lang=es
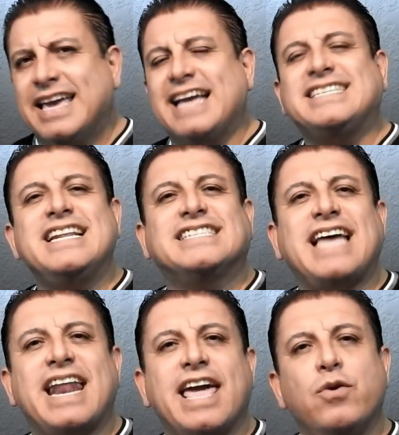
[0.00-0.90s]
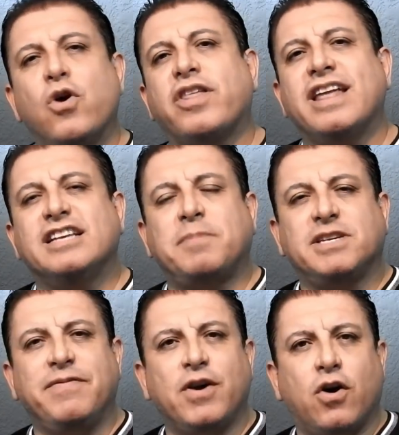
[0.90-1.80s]
que sin estar en un orden
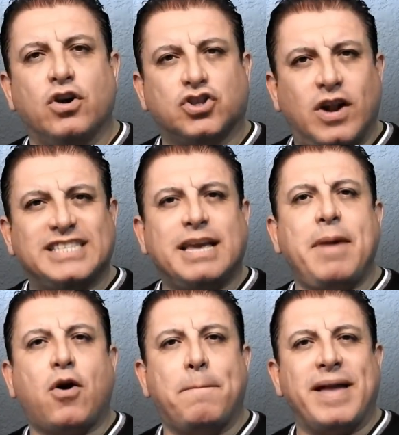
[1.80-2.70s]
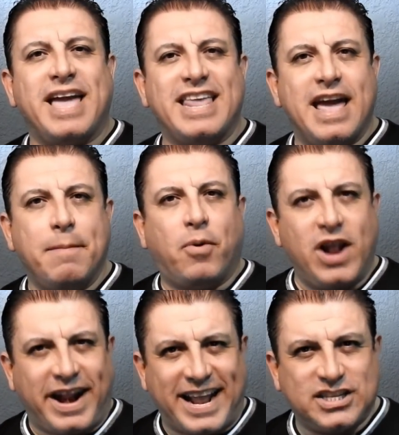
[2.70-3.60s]
específico son las que me acompañarían por
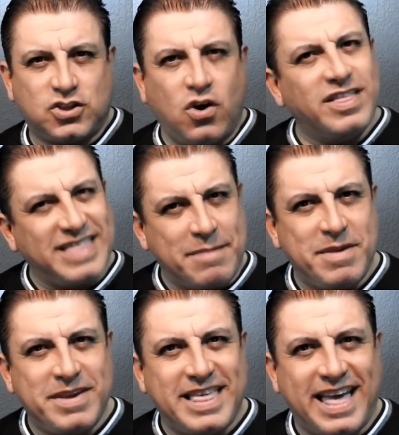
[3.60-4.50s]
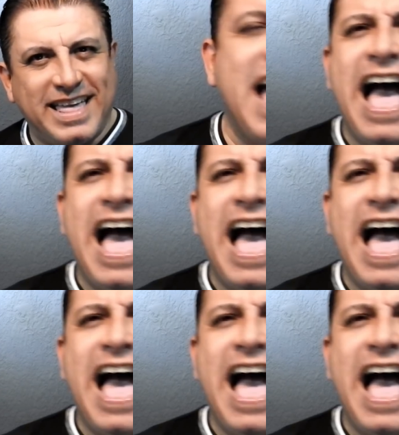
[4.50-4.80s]
el resto de mi vida.